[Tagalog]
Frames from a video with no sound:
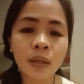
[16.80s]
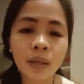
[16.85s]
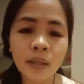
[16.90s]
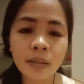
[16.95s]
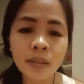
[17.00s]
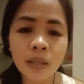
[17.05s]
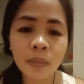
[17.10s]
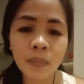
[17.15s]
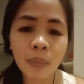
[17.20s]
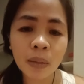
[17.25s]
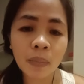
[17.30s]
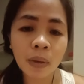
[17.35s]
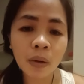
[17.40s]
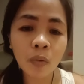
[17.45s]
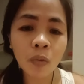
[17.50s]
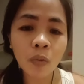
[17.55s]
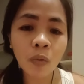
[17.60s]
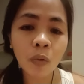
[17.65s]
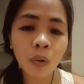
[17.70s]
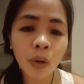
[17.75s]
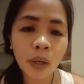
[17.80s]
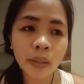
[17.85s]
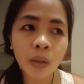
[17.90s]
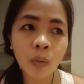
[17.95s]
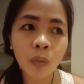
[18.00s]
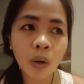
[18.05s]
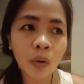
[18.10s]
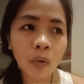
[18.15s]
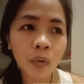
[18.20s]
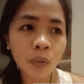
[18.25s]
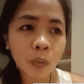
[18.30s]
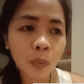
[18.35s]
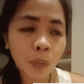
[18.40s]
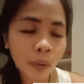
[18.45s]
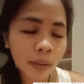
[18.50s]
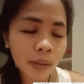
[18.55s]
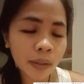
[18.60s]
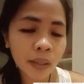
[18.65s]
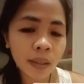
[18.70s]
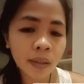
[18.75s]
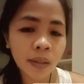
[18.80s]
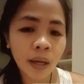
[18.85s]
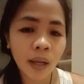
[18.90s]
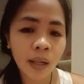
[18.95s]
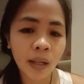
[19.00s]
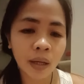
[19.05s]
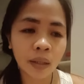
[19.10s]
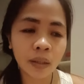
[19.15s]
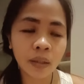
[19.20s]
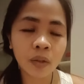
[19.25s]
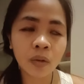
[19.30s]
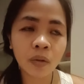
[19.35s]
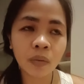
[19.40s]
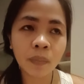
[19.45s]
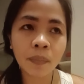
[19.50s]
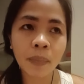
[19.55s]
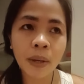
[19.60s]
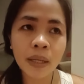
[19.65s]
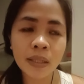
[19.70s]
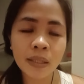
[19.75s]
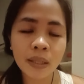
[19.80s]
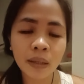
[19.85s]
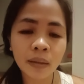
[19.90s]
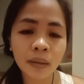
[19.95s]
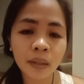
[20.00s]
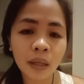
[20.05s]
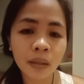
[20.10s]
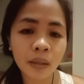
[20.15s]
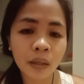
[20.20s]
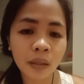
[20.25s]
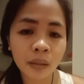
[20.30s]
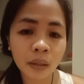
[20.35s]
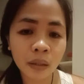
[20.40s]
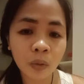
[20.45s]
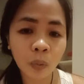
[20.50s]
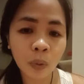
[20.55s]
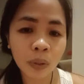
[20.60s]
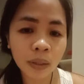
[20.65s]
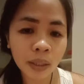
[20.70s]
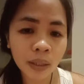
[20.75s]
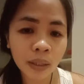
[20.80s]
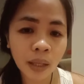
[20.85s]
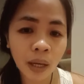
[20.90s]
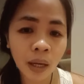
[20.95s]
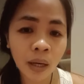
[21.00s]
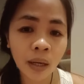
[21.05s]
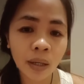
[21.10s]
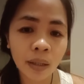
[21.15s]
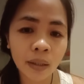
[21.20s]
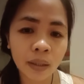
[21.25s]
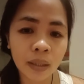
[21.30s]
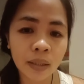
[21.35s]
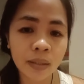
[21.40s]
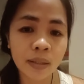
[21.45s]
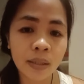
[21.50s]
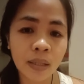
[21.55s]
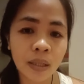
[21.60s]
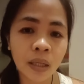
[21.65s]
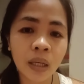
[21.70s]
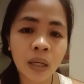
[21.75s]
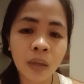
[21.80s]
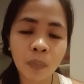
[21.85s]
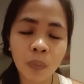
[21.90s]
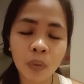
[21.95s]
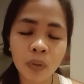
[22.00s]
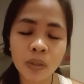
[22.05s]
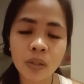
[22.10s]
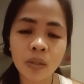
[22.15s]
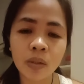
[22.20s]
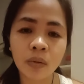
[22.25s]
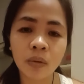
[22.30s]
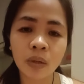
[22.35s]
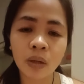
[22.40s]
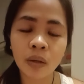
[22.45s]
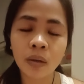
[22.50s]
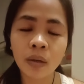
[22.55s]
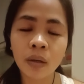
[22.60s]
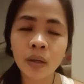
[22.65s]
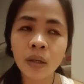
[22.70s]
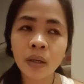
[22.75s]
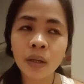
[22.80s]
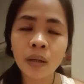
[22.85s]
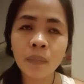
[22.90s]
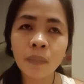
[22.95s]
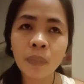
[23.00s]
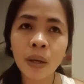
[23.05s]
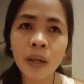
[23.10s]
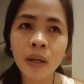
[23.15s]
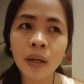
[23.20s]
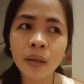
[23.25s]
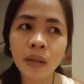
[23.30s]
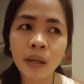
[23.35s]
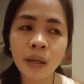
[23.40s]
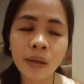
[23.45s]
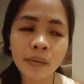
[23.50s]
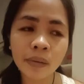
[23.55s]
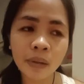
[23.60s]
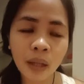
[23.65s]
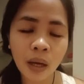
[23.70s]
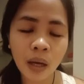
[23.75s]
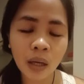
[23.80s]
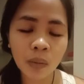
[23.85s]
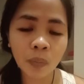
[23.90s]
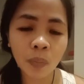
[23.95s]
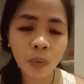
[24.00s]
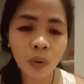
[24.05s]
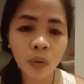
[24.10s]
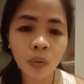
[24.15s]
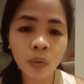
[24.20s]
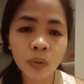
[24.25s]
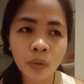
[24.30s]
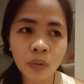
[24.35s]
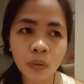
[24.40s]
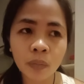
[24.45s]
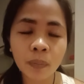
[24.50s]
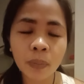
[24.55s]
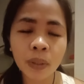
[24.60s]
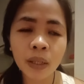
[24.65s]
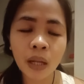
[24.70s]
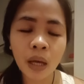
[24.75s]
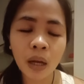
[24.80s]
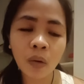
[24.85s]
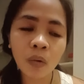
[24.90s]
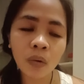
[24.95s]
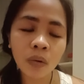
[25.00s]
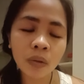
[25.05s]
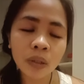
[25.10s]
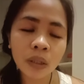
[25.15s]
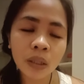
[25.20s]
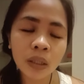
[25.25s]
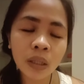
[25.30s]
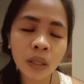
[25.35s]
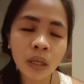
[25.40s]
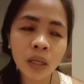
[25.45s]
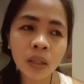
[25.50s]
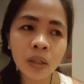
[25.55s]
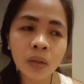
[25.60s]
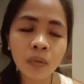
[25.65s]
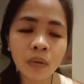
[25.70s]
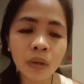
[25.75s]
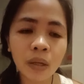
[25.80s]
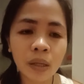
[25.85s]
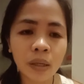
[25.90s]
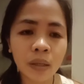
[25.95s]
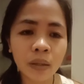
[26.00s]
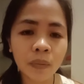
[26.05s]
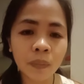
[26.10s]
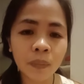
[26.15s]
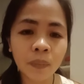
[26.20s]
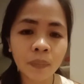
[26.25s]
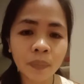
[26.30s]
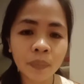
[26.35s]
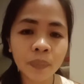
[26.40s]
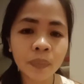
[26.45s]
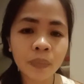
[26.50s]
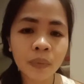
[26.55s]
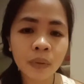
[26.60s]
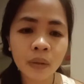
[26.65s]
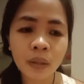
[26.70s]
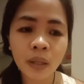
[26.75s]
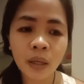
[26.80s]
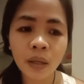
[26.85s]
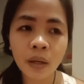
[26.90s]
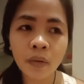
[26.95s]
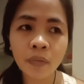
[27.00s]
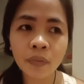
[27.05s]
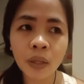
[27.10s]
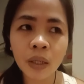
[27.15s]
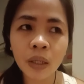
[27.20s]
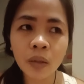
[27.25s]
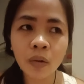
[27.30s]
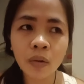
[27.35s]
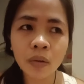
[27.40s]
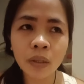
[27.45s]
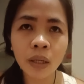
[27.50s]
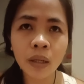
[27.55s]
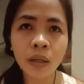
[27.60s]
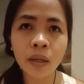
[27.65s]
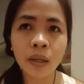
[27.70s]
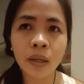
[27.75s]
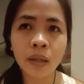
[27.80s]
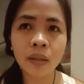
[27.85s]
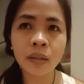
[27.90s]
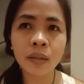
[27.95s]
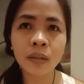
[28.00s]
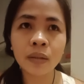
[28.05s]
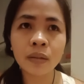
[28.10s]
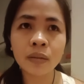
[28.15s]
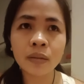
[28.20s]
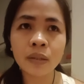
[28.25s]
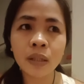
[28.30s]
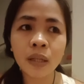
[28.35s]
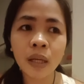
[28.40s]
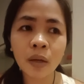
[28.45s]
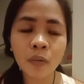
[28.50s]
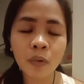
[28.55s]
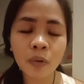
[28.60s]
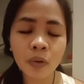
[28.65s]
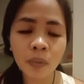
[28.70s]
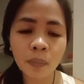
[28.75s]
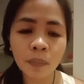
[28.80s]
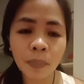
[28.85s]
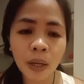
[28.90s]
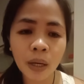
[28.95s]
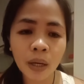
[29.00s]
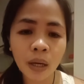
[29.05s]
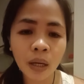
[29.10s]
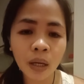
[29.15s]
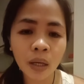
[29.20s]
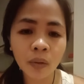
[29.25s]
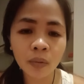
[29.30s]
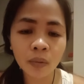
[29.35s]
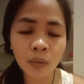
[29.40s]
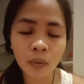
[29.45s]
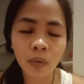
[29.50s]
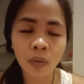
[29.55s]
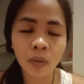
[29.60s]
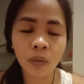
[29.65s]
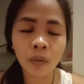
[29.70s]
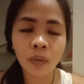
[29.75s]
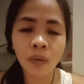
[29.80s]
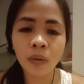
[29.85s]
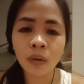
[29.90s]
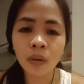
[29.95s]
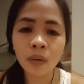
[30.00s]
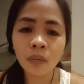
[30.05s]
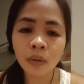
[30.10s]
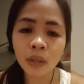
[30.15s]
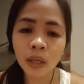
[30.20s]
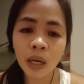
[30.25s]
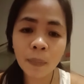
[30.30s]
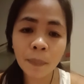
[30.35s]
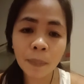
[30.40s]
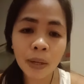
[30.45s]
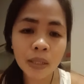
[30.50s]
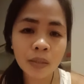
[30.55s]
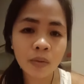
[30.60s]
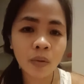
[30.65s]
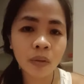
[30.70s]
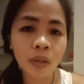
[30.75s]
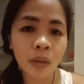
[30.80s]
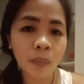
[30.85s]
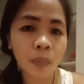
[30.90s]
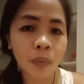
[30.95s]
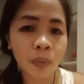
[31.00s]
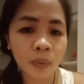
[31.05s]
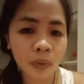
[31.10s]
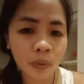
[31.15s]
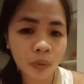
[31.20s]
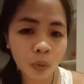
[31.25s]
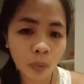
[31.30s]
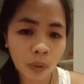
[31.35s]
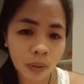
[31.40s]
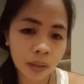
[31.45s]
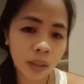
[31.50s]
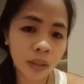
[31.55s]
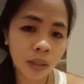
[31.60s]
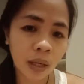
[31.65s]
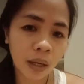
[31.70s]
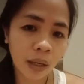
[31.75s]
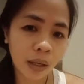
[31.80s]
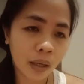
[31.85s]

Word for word: kasi may makukuha daw akong $20 yung bicentennial na $20 ng Singapore. So, parang nagandahan po ako dun. Bigla kong kinilik yung link. Then, after kong na-click, kinik ko yung bank account ko kung nakapasok na po yung $20.